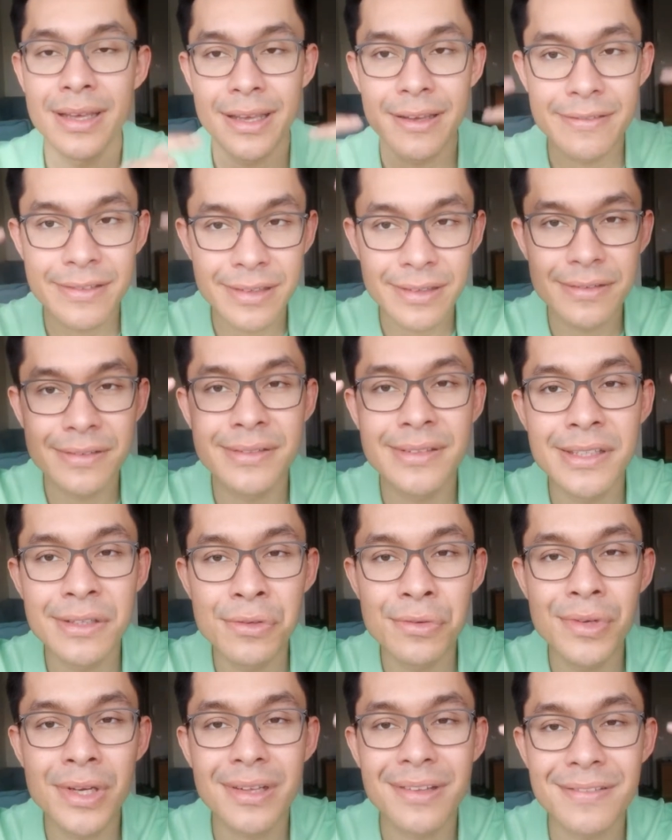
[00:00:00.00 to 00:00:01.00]
Et vous allez en
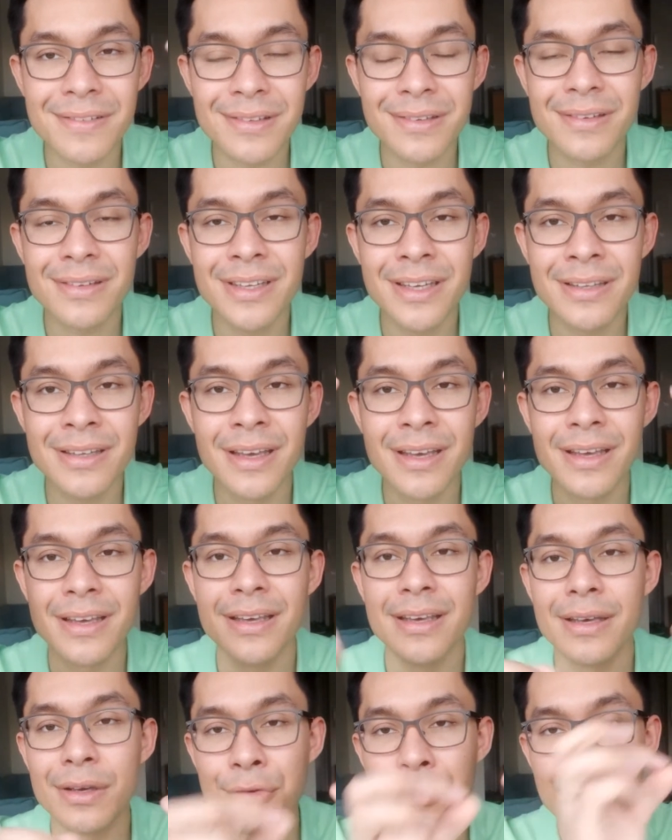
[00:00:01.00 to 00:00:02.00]
déduire dans votre tête
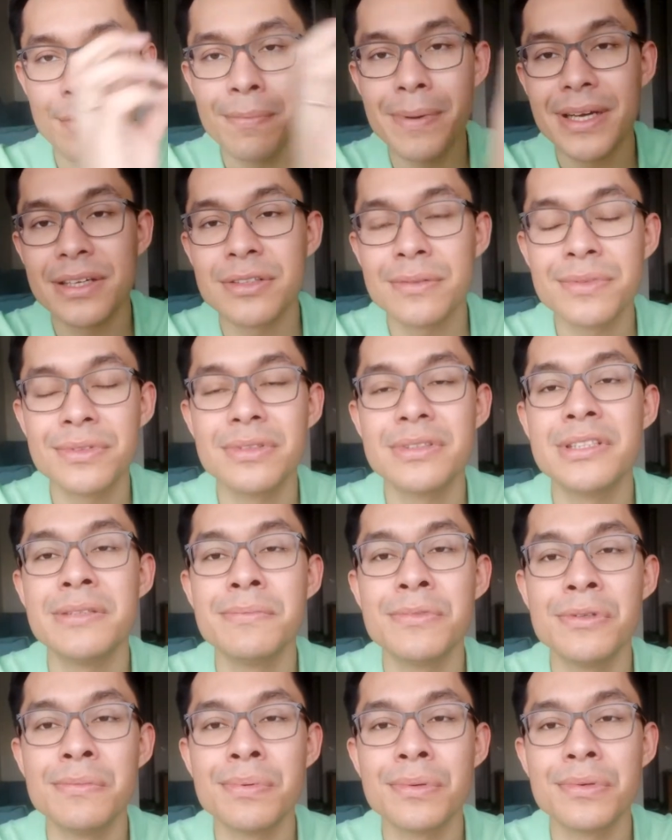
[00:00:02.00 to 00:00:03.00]
que, par exemple, ce
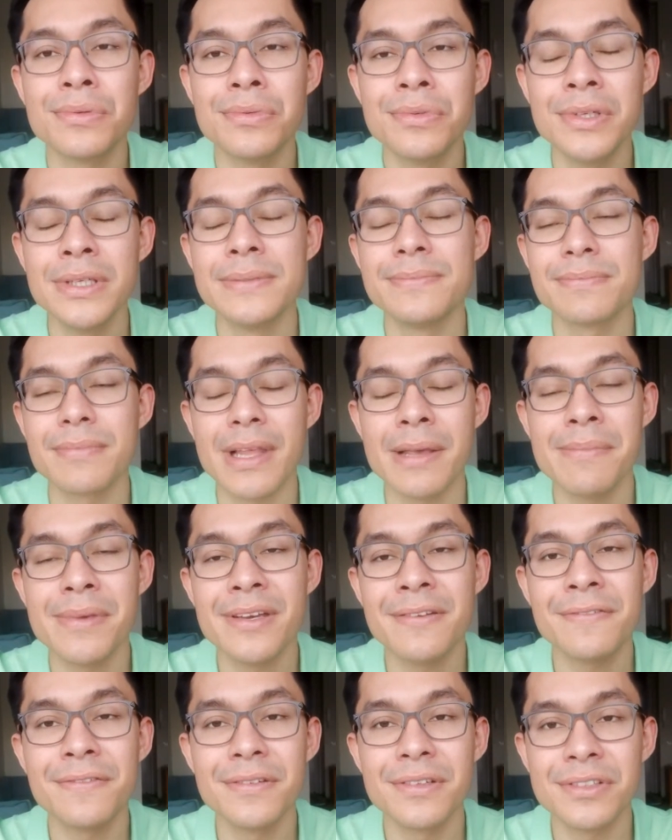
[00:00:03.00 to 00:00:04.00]
type de produit eh
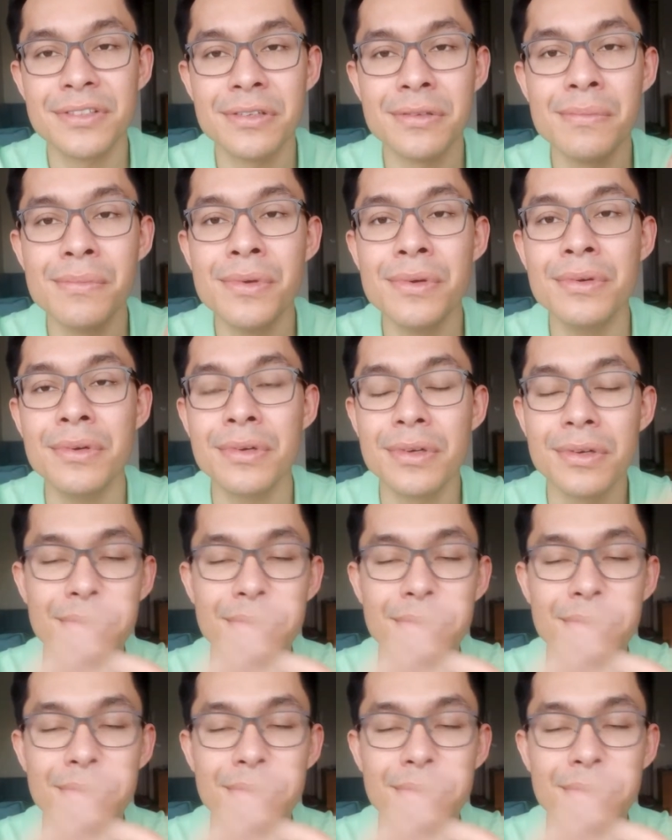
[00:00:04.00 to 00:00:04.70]
bien, fonctionne mieux